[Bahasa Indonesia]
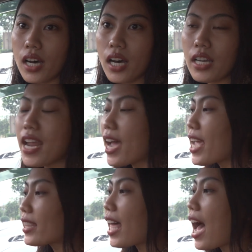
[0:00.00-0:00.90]
uh,
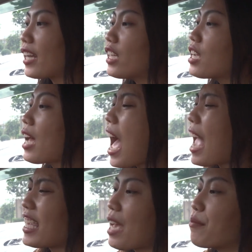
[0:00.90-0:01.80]
daya tahannya
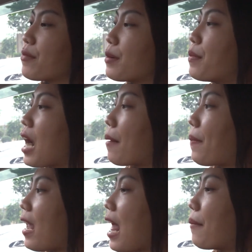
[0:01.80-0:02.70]
hanya
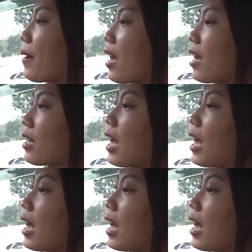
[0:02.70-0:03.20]
beberapa lama.